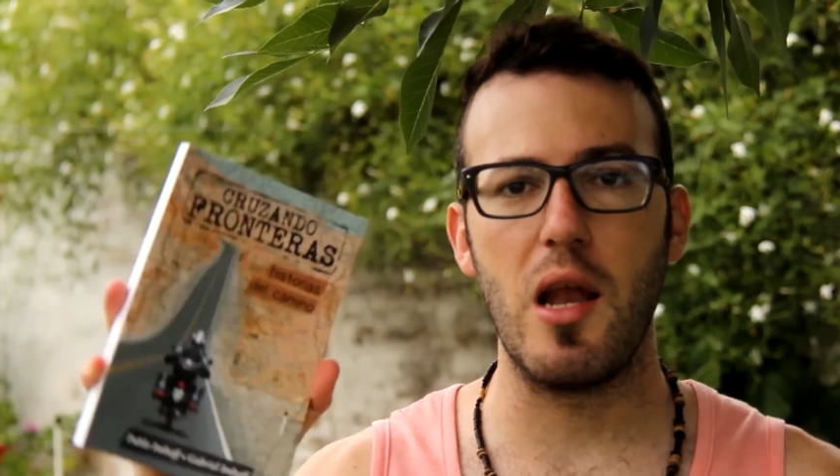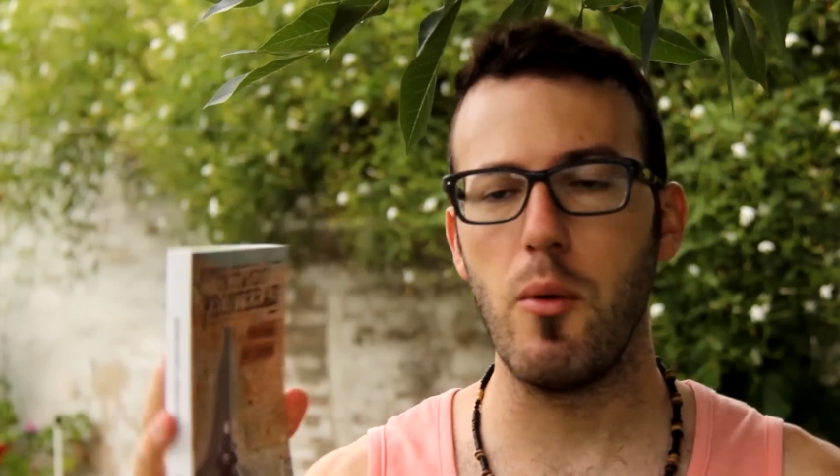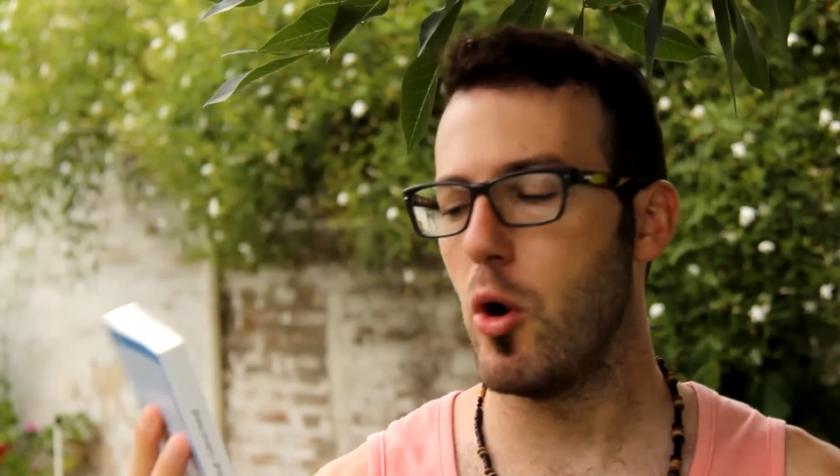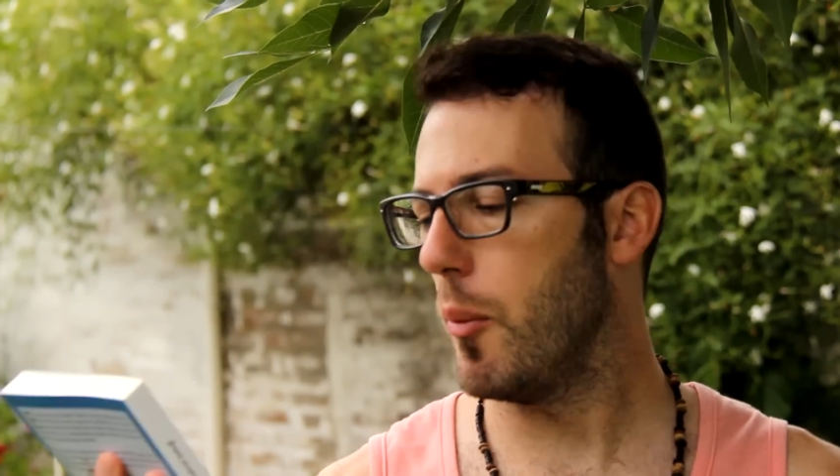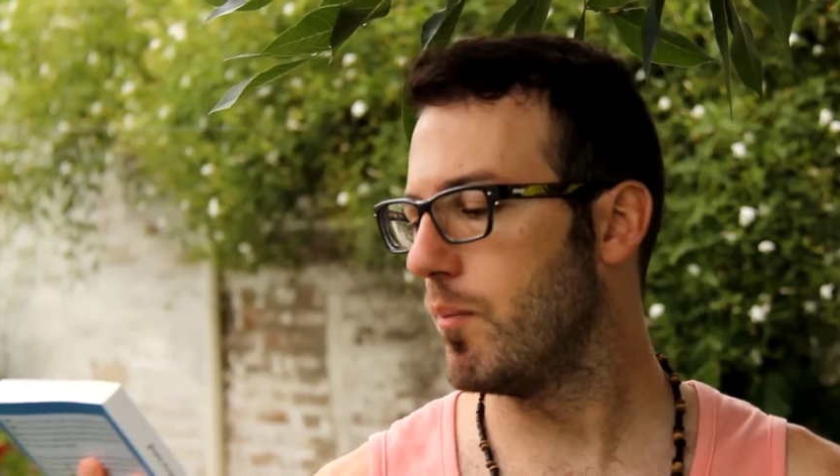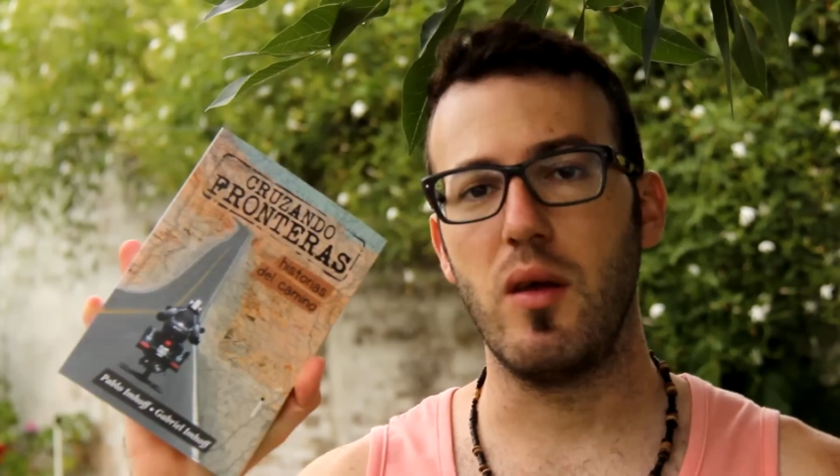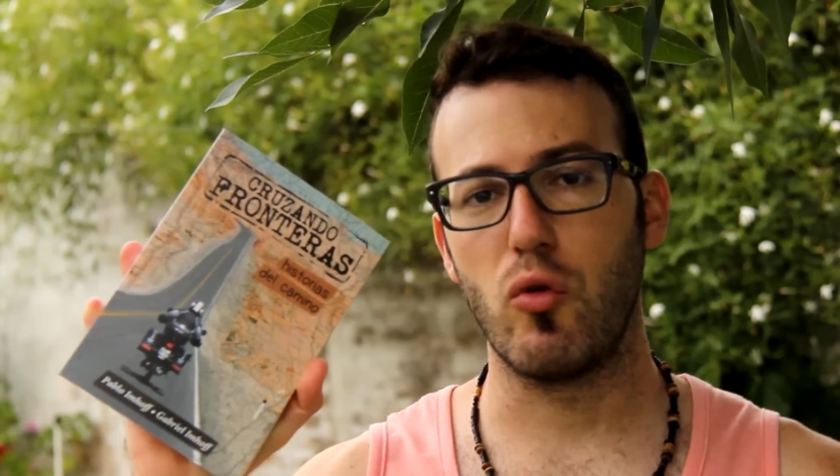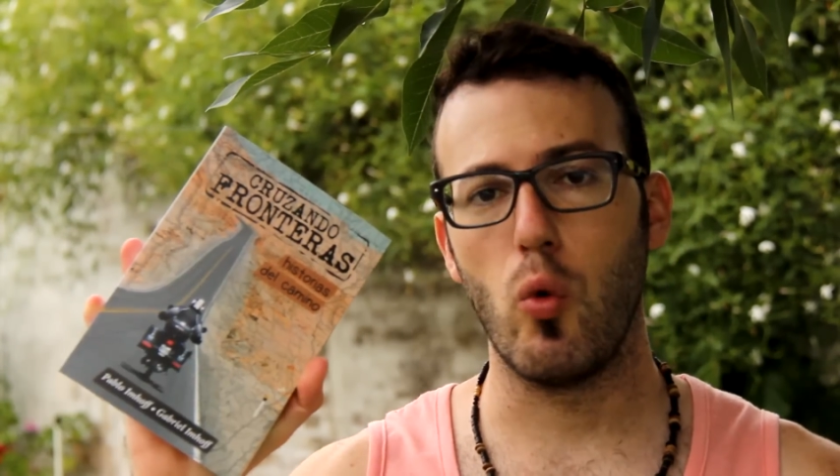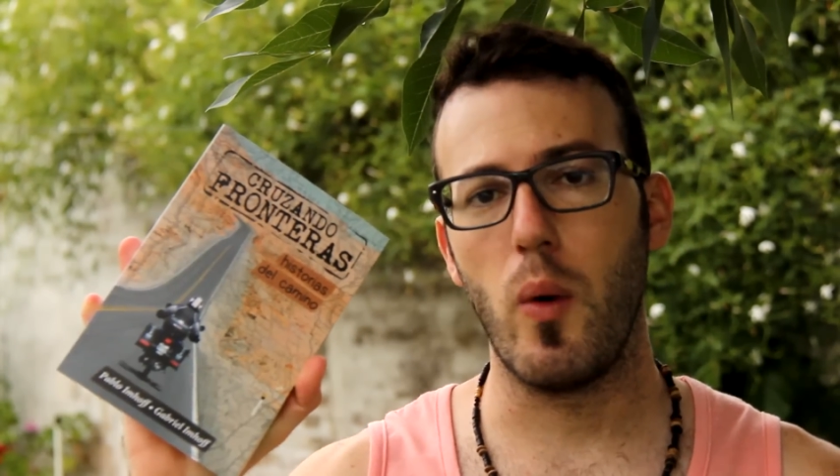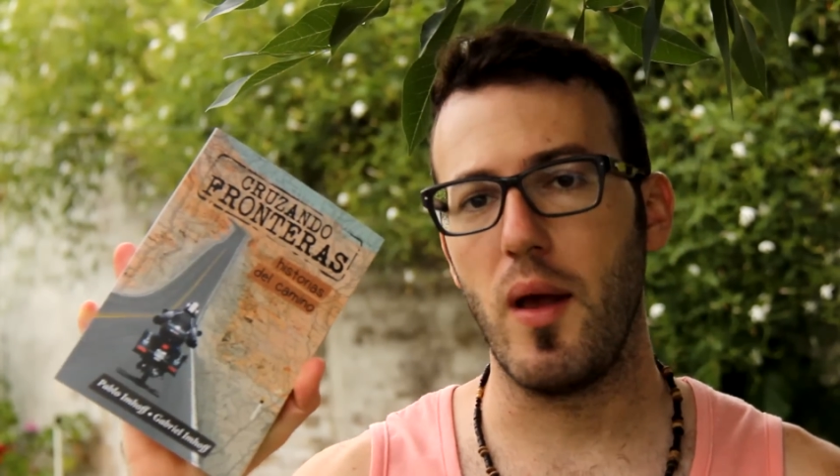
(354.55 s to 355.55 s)
el libro y a
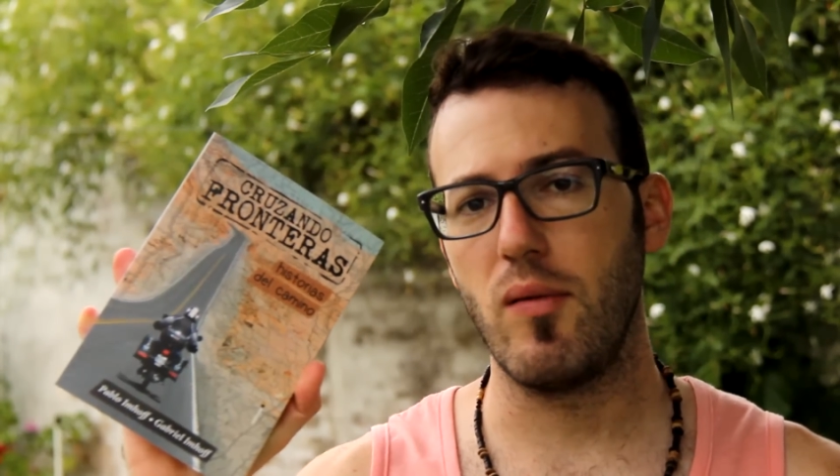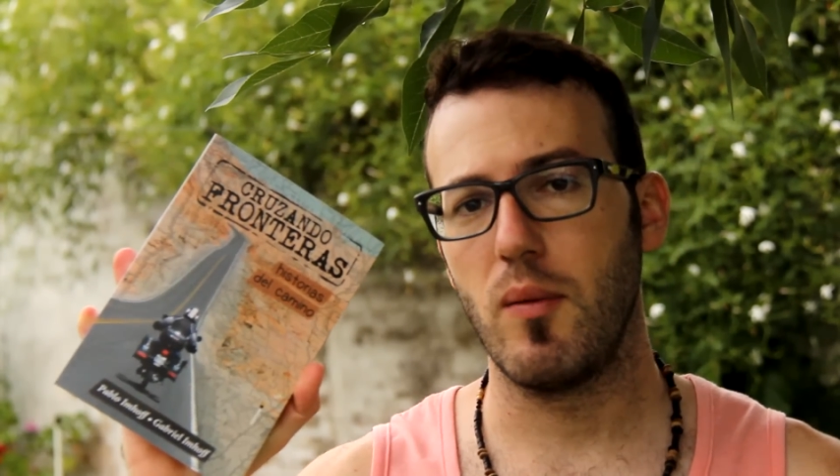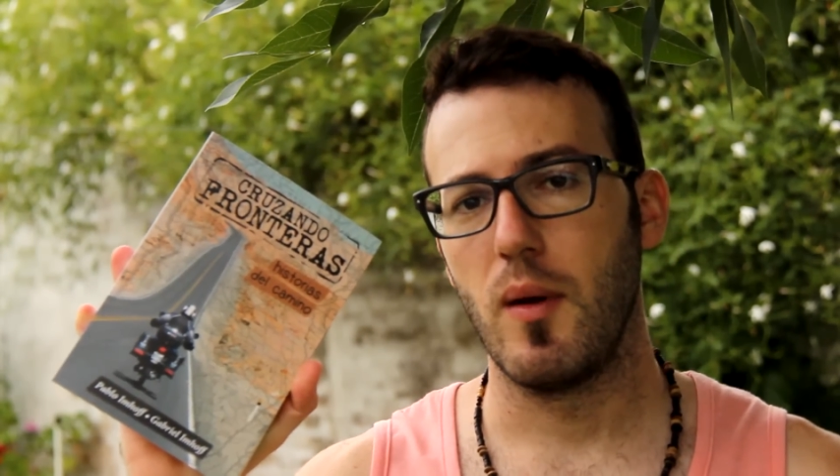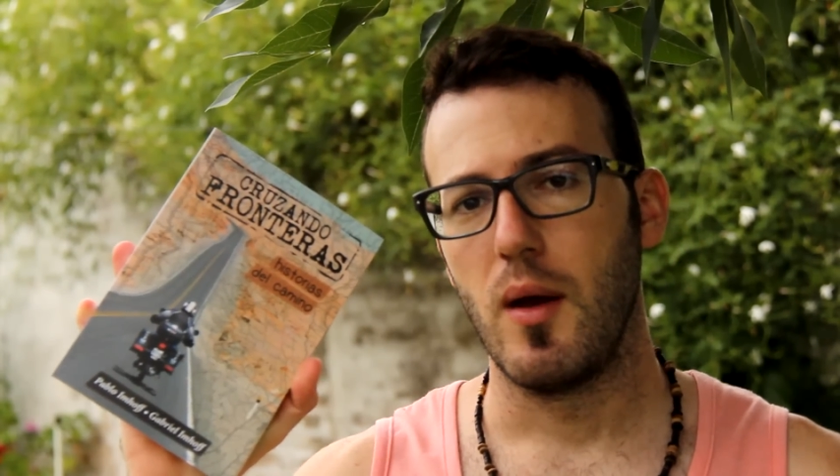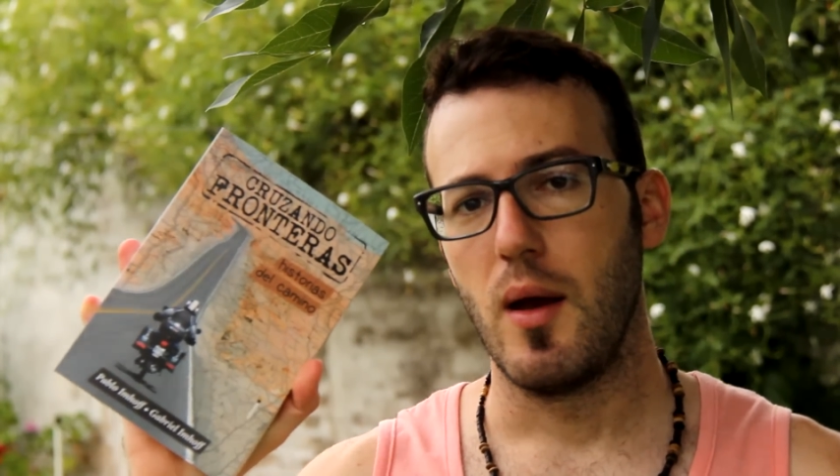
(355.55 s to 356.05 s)
su vez